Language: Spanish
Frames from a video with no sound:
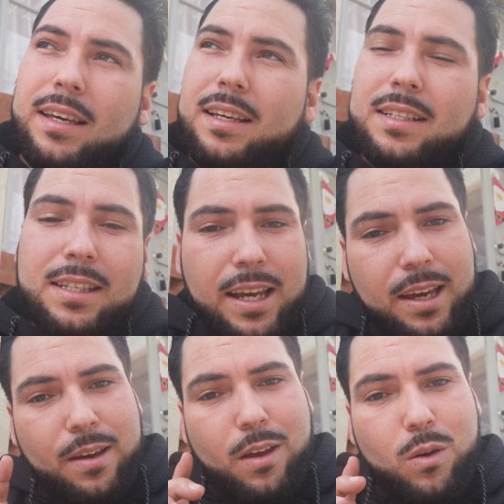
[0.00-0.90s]

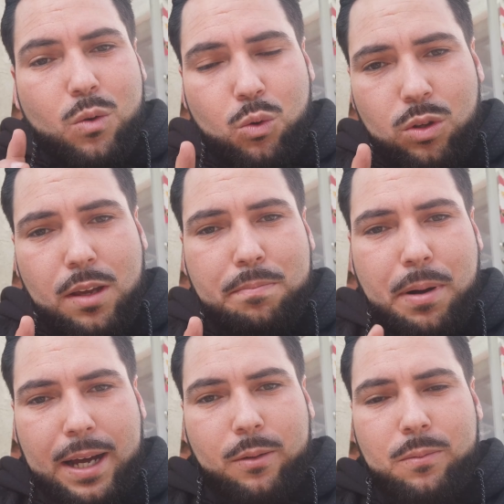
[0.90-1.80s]
hice un
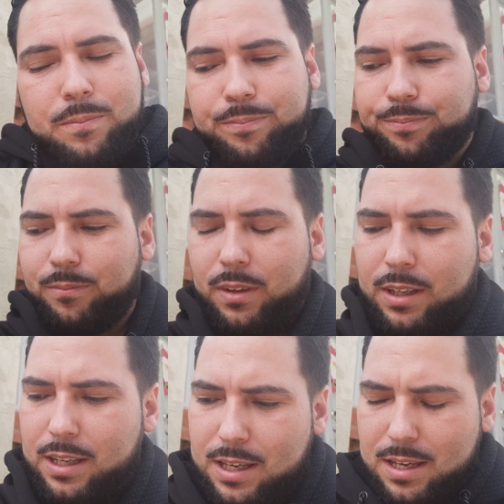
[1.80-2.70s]
disparo
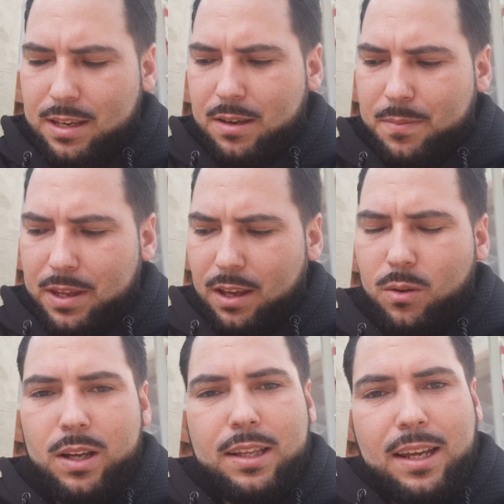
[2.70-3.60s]
y me di
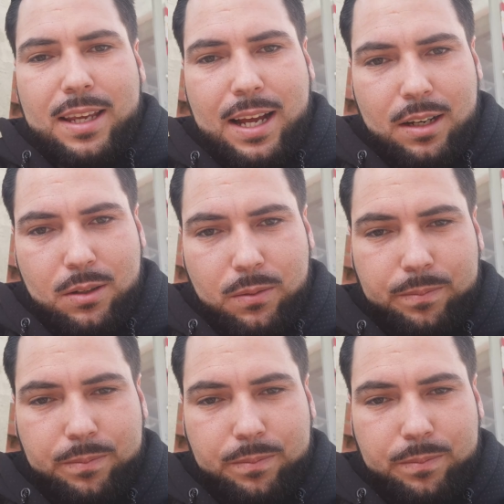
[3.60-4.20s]
cuenta de algo.